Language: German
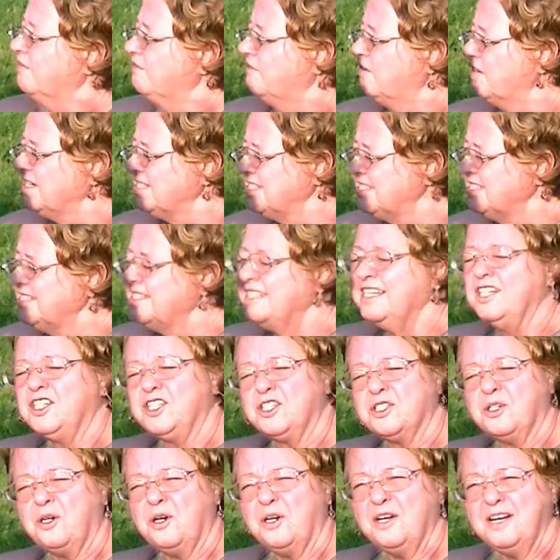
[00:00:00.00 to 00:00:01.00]
Wussten Sie
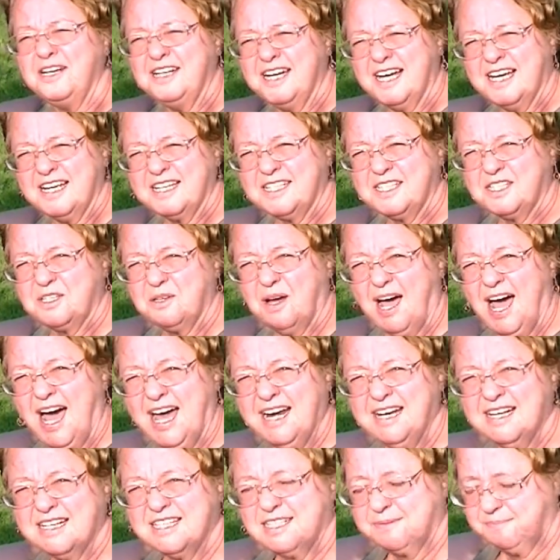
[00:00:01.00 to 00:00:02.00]
schon, dass
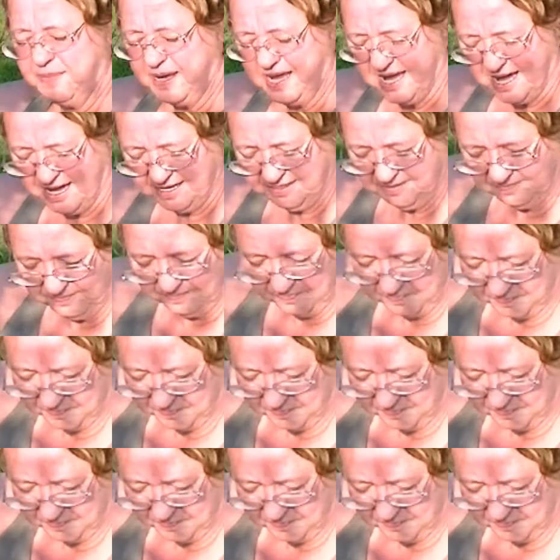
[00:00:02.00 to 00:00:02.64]
Johannisbeeren